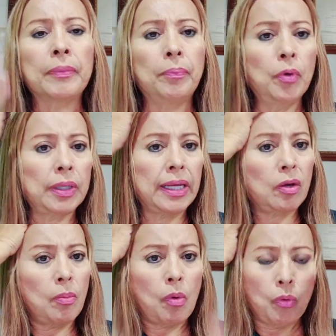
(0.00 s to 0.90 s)
porque
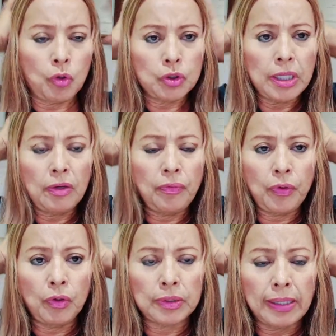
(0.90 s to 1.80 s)
como uno se lo
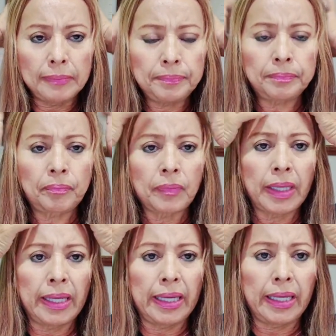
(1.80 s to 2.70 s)
frota,
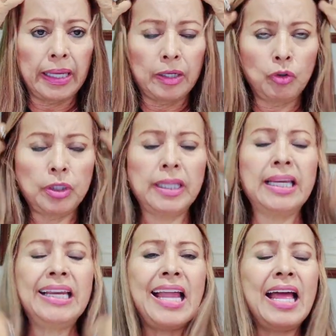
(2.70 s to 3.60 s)
eh, no
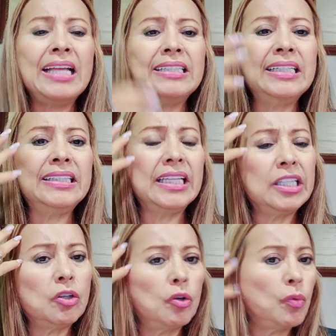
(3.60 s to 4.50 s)
tiene nada de
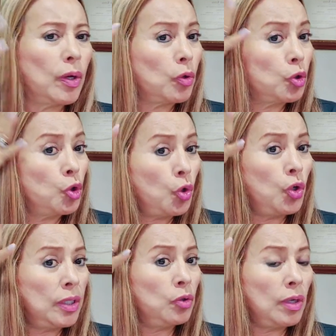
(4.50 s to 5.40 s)
sintético y luego no,
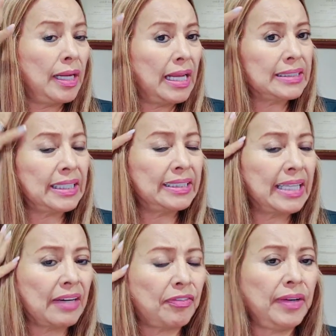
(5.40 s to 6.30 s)
no le hacen
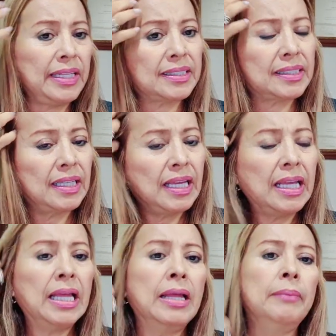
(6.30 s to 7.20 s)
dar frizz.
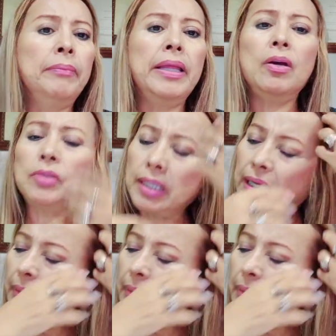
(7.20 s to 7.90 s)
Me dejo secar